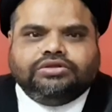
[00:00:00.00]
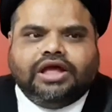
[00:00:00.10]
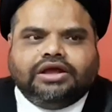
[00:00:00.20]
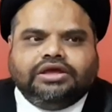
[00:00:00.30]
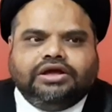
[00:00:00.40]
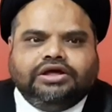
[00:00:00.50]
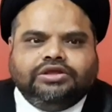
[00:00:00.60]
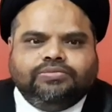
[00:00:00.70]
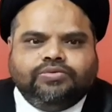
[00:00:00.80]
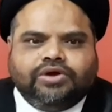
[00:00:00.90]
ताकि
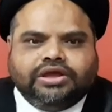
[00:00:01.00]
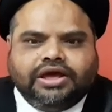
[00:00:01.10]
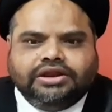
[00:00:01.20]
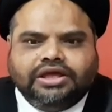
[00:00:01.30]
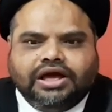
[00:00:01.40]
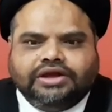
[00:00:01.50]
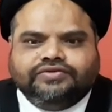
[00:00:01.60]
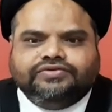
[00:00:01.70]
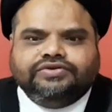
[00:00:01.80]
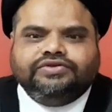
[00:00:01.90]
गरीबों का यानी हर
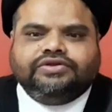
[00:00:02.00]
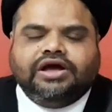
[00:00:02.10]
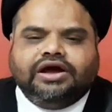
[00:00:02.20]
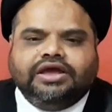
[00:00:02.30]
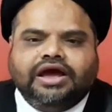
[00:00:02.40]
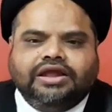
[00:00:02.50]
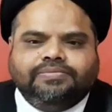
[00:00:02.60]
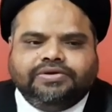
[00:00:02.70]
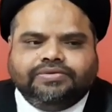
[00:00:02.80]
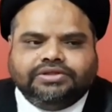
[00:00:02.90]
चीज़ का ख्याल
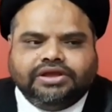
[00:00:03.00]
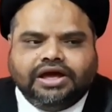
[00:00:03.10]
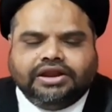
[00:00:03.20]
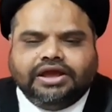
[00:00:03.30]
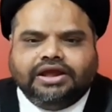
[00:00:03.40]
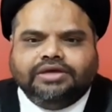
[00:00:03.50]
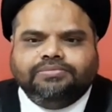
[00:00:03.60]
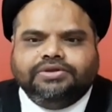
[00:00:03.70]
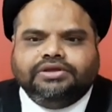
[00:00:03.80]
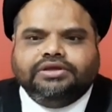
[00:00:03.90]
परवरदिगार
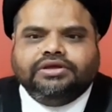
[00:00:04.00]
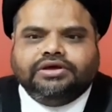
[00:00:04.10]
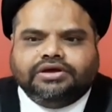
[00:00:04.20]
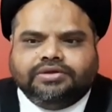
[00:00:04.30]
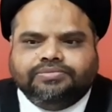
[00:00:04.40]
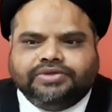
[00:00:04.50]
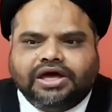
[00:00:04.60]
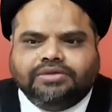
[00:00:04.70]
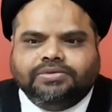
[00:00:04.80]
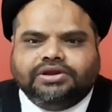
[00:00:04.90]
आलम ने
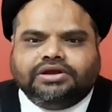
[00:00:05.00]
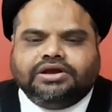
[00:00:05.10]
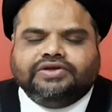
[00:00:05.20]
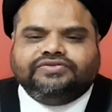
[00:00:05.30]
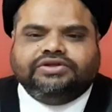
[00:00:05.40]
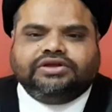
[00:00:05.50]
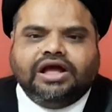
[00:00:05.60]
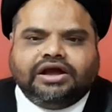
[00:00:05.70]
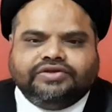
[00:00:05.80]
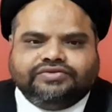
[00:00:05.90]
रमज़ान में रखा
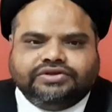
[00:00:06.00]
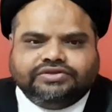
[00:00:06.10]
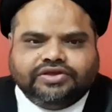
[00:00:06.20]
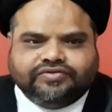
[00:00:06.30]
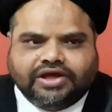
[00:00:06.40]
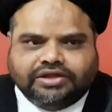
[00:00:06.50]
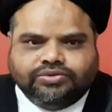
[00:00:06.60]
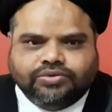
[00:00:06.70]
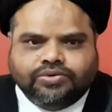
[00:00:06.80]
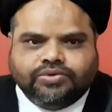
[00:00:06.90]
सदका कसरत के
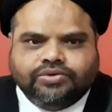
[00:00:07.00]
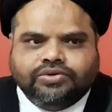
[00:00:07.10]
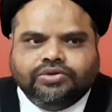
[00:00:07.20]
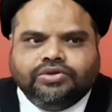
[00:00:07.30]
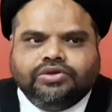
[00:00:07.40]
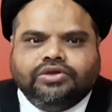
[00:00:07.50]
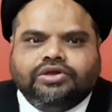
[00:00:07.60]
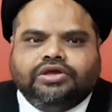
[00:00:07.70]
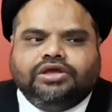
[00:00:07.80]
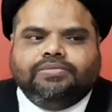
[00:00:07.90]
साथ दो
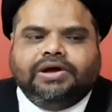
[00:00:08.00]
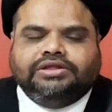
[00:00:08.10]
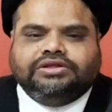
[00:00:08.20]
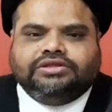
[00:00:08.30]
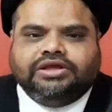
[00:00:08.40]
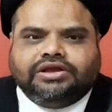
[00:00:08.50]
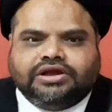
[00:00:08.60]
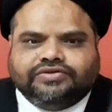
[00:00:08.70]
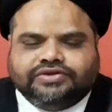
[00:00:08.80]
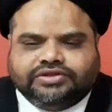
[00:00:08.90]
इबादतें
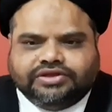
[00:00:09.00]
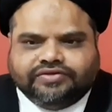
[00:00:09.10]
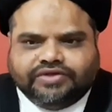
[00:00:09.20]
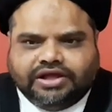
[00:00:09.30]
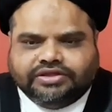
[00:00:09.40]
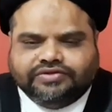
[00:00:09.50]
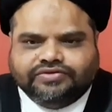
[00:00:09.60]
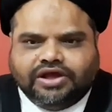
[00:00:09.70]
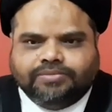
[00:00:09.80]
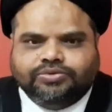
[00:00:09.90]
कसरत के साथ
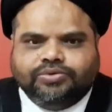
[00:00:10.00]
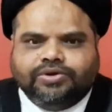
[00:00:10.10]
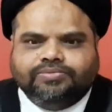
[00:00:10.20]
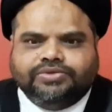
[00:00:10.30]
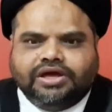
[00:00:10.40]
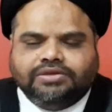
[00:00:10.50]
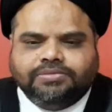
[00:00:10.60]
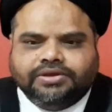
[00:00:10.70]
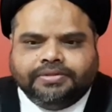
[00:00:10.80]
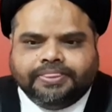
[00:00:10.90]
अंजाम दो रमज़ान
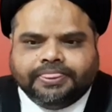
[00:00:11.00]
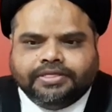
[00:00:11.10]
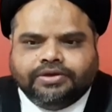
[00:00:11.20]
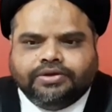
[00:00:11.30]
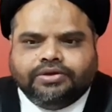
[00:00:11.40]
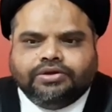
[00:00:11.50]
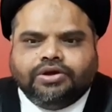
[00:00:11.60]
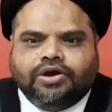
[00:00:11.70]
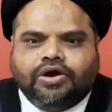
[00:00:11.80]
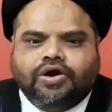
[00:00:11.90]
में
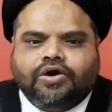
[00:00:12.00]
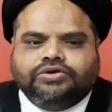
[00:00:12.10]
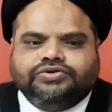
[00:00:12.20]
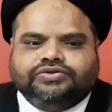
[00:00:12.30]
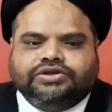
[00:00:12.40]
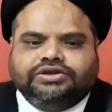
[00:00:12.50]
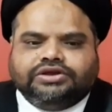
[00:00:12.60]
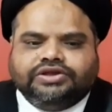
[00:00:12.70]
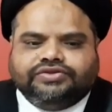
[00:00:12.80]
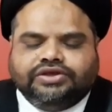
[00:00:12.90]
और जिस
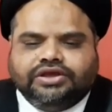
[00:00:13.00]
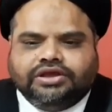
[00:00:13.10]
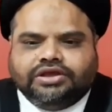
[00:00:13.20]
तरीके से